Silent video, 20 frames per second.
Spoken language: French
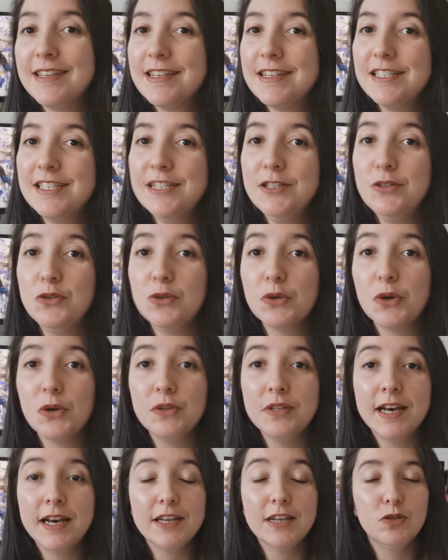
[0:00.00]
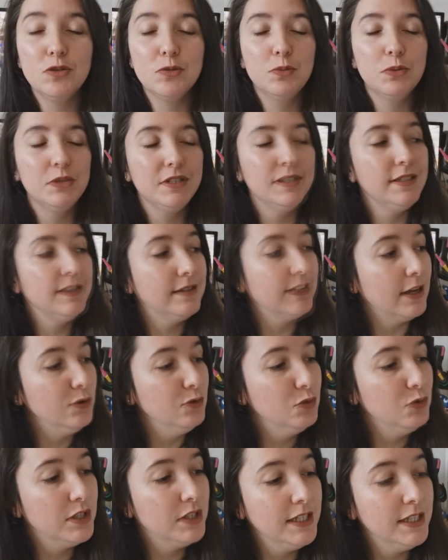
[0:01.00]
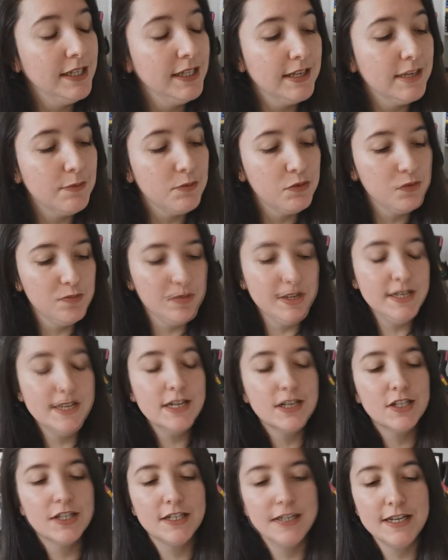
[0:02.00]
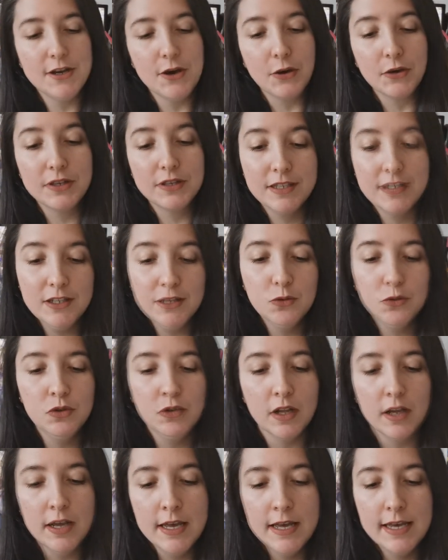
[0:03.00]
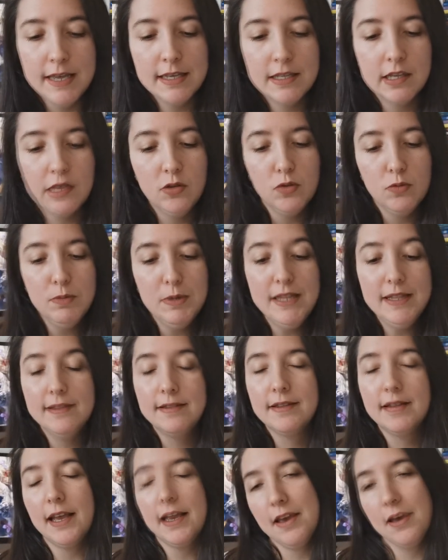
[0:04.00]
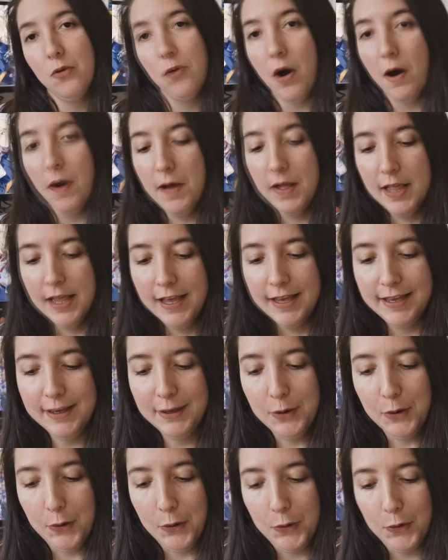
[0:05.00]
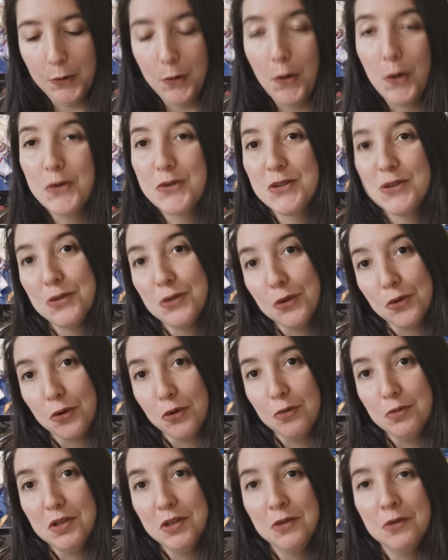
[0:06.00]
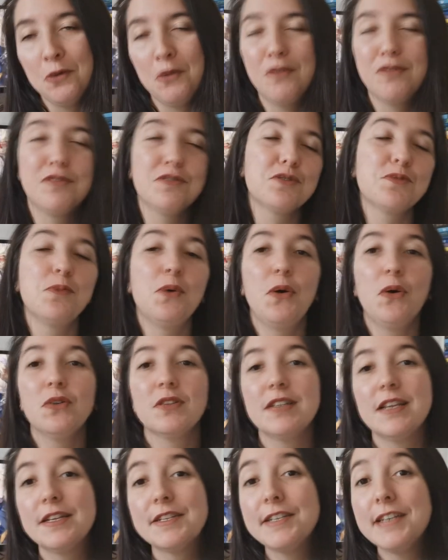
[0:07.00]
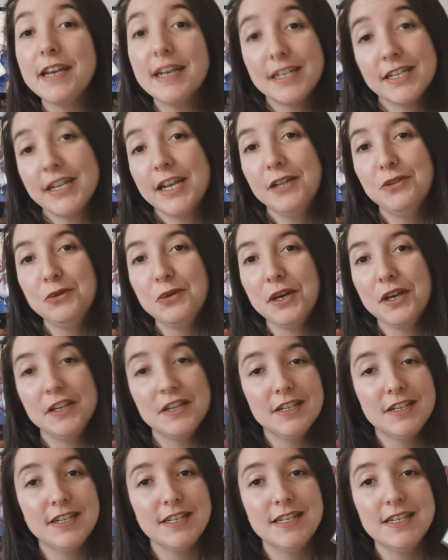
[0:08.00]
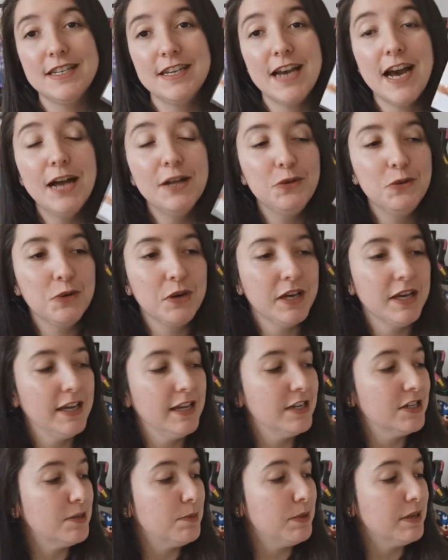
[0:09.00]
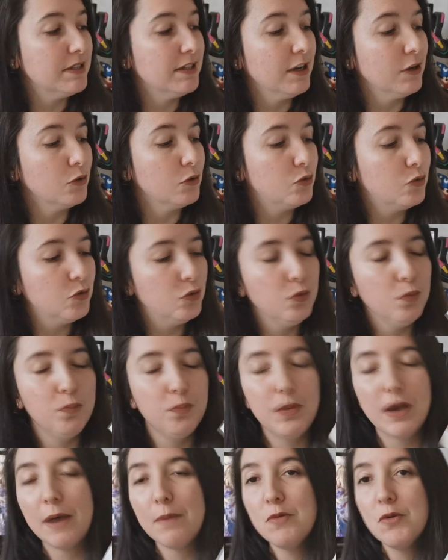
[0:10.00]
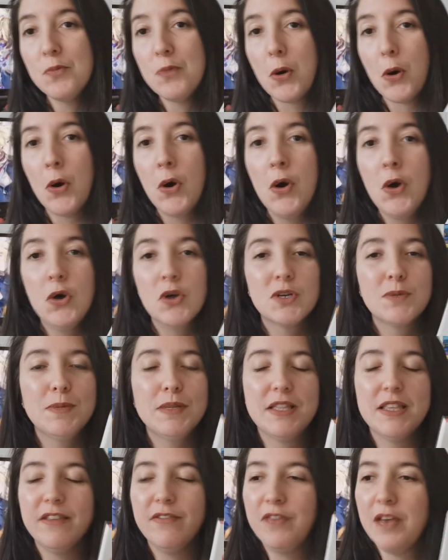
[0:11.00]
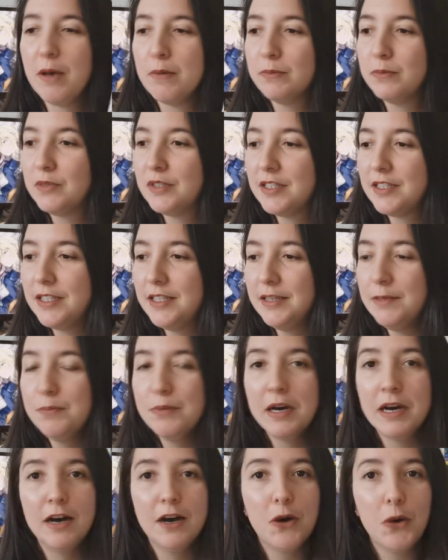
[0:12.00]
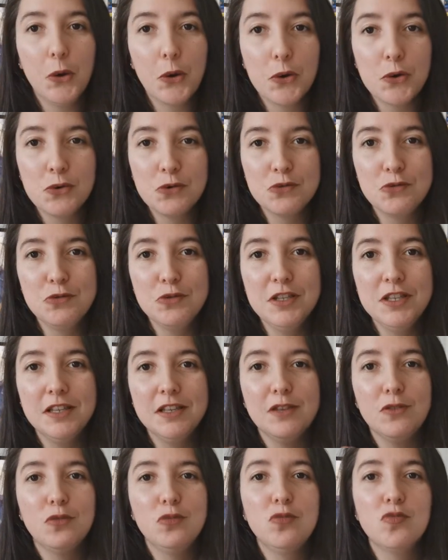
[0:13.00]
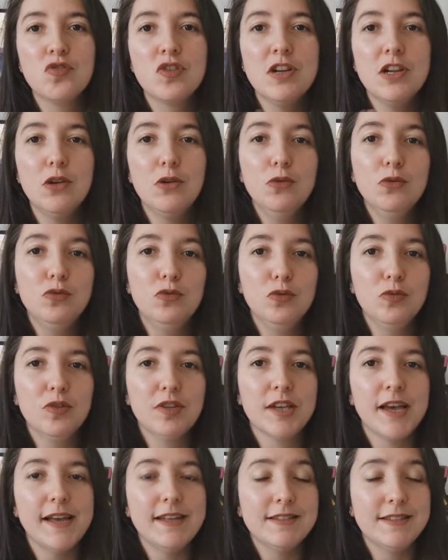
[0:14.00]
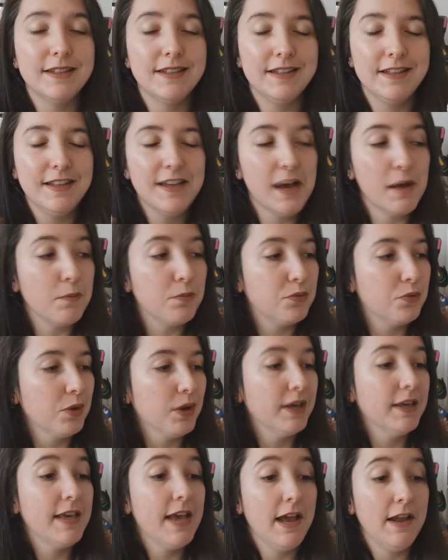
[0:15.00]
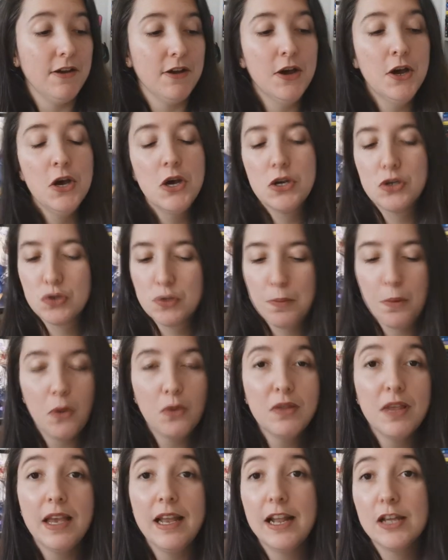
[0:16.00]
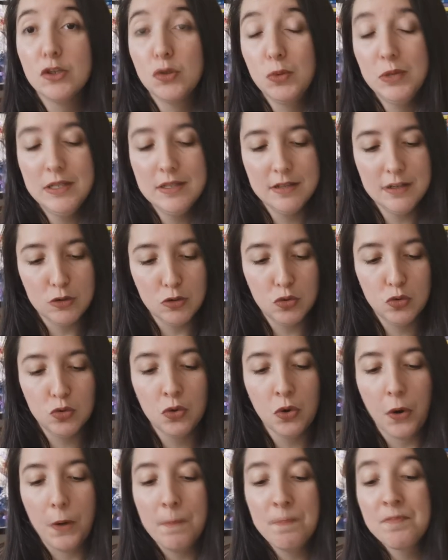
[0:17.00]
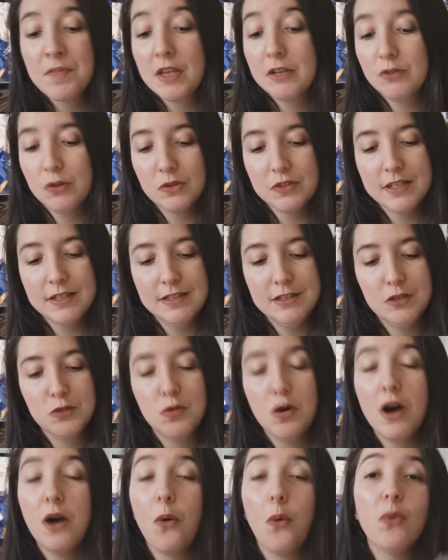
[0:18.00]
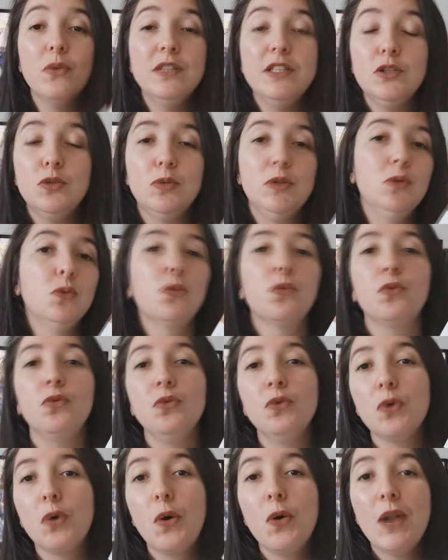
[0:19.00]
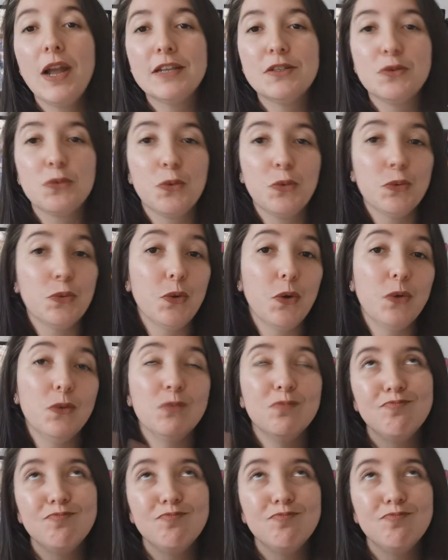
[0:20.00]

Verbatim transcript: s'agit du renard et du petit tanuki qui est publié chez euh, Kiyun et c'est de Mi Tagawa et euh, oh c'était trop mignon, franchement ça j'ai adoré, j'ai adoré, j'ai passé un super moment, je m'étais fait un petit bain euh, cocooning et tout, je l'ai lu d'une traite, c'était un pur régal, je prendrai la suite c'est sûr. Dans cette histoire on y suit donc une relation